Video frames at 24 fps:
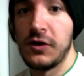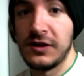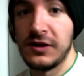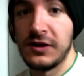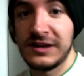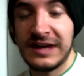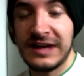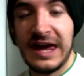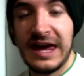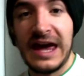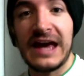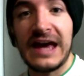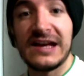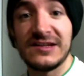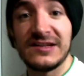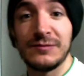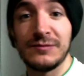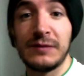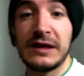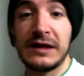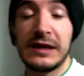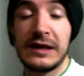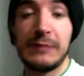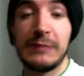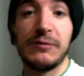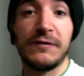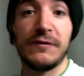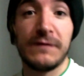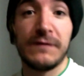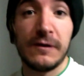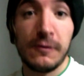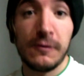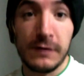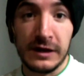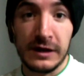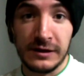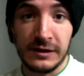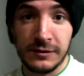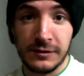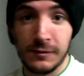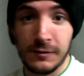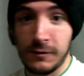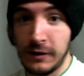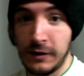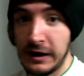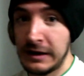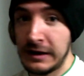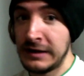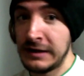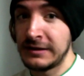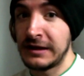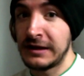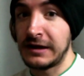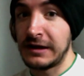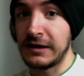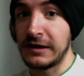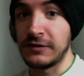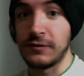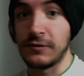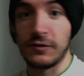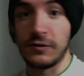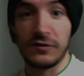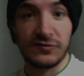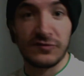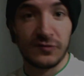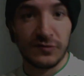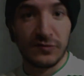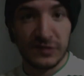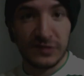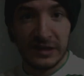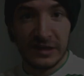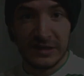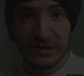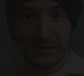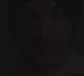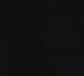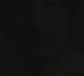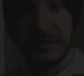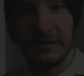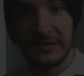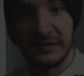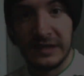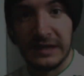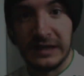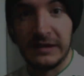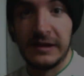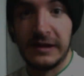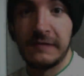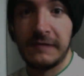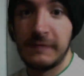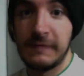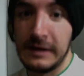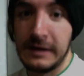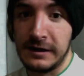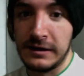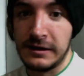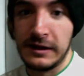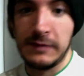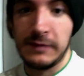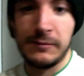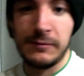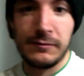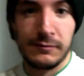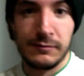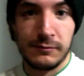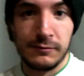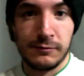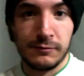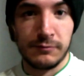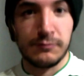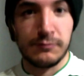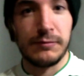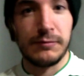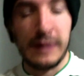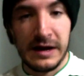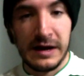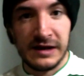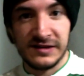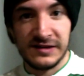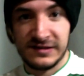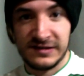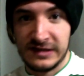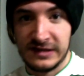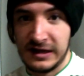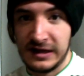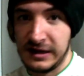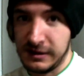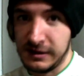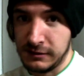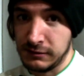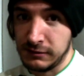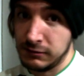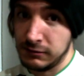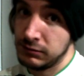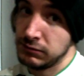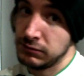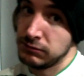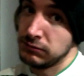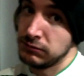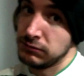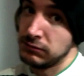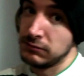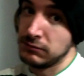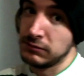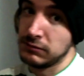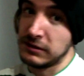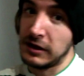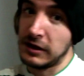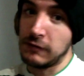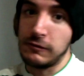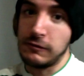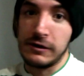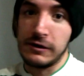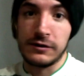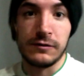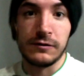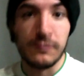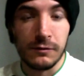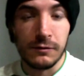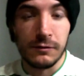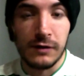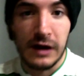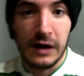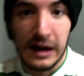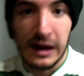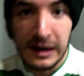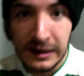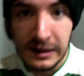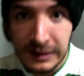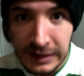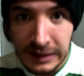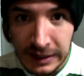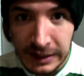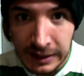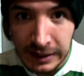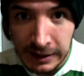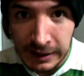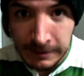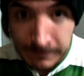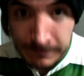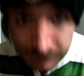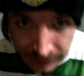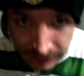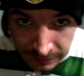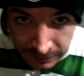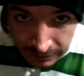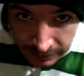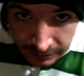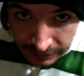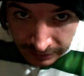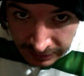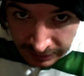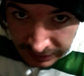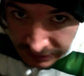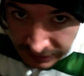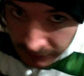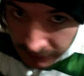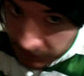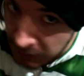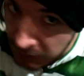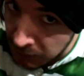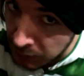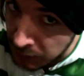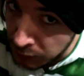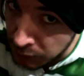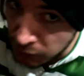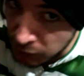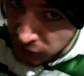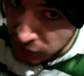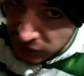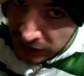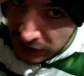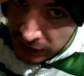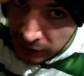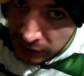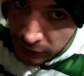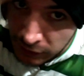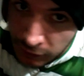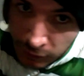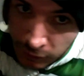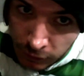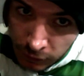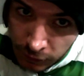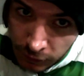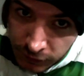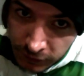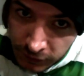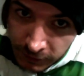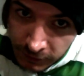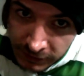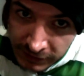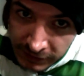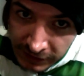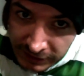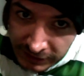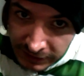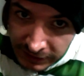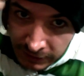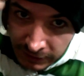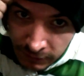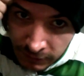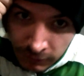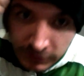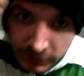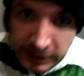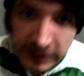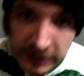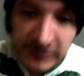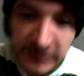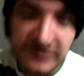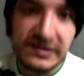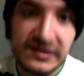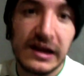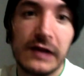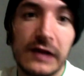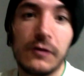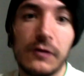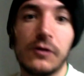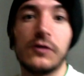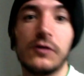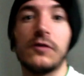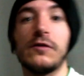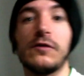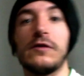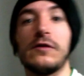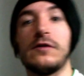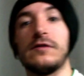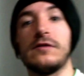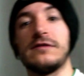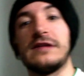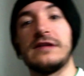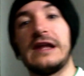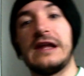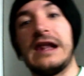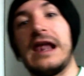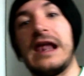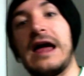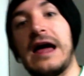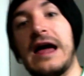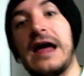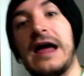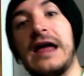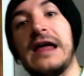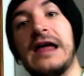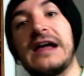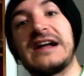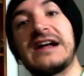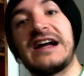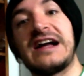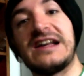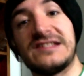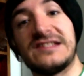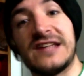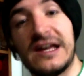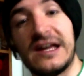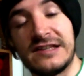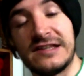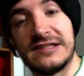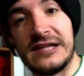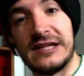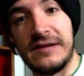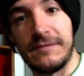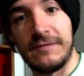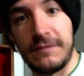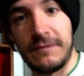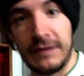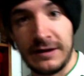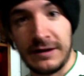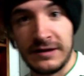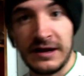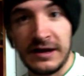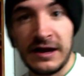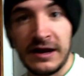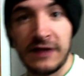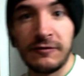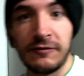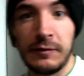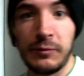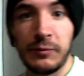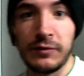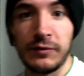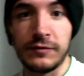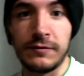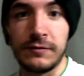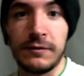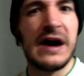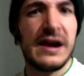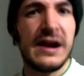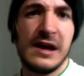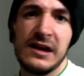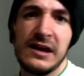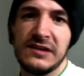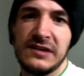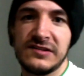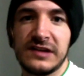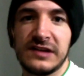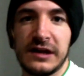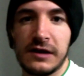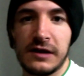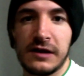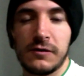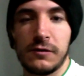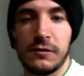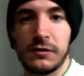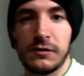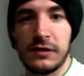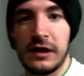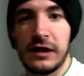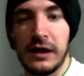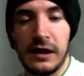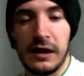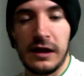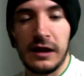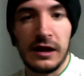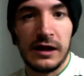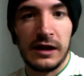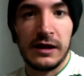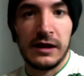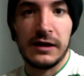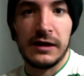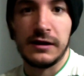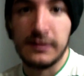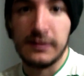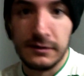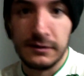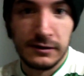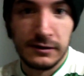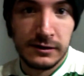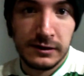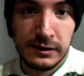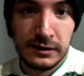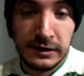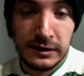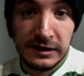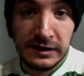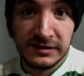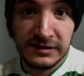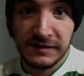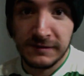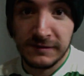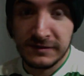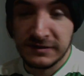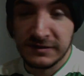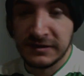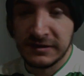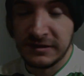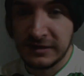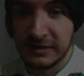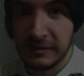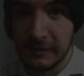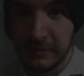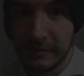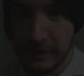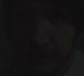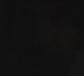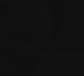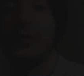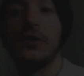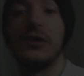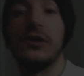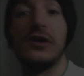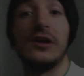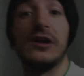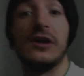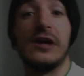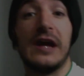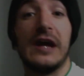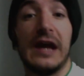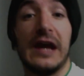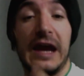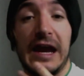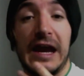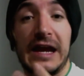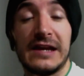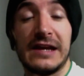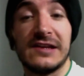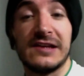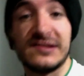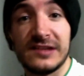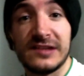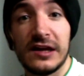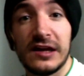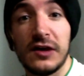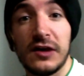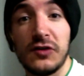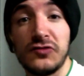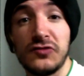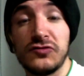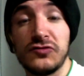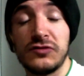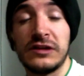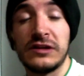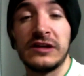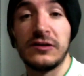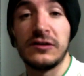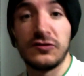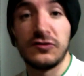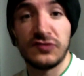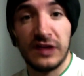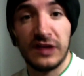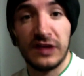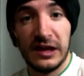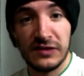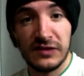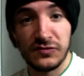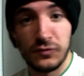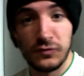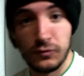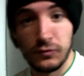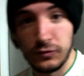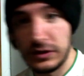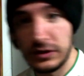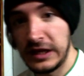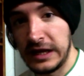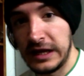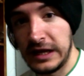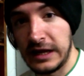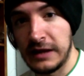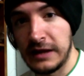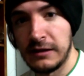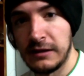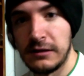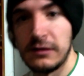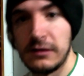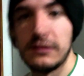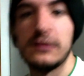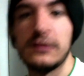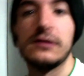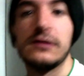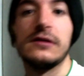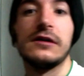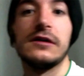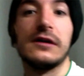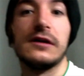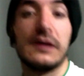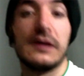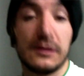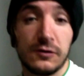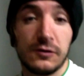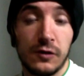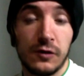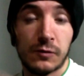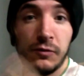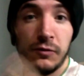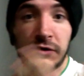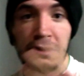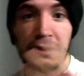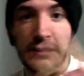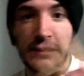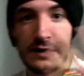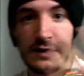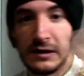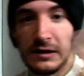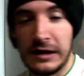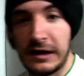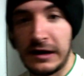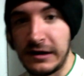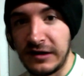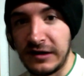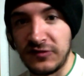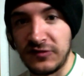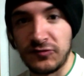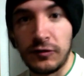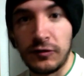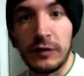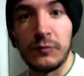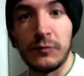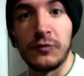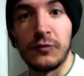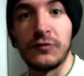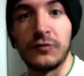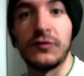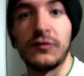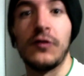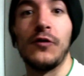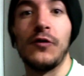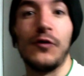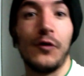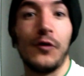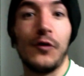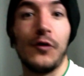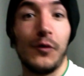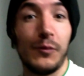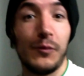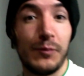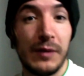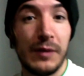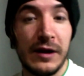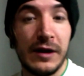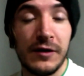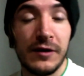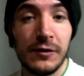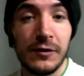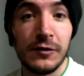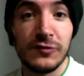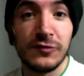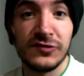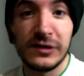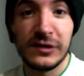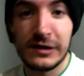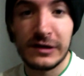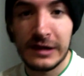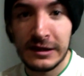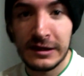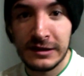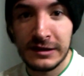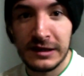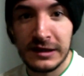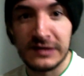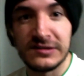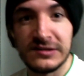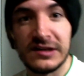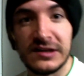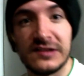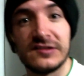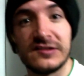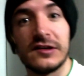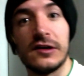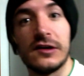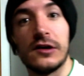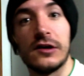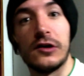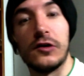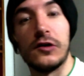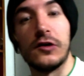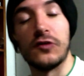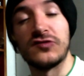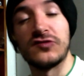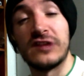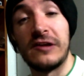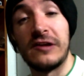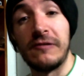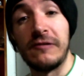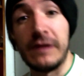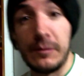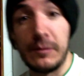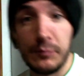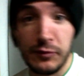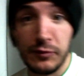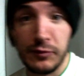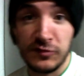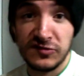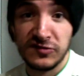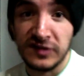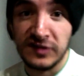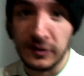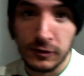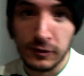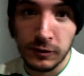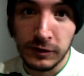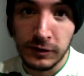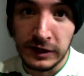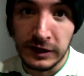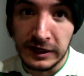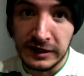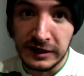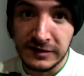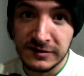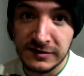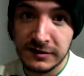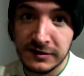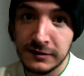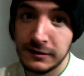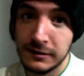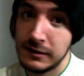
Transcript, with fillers: que es mi equipo favorito en el territorio escocés. Vistí de verde para estar de acuerdo al día y también me puse lo otro verde que tengo que es el gorro de la casa de Slytherin de Harry Potter para estar acorde a esa festividad. En Estados Unidos es un día como en el resto del mundo pero los irlandeses lo celebran por cinco días.